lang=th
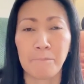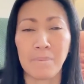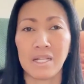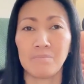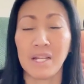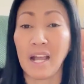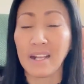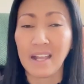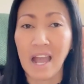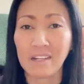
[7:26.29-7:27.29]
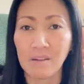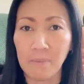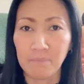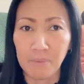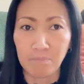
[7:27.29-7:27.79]
เป็นพนักงานแบ
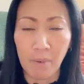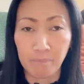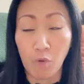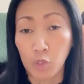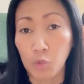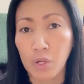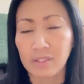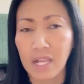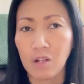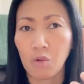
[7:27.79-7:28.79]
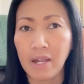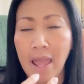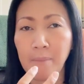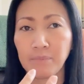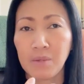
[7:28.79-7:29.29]
บแบบหมอนวดในโรงแร
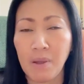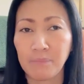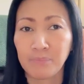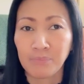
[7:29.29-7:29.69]
มที่แบบ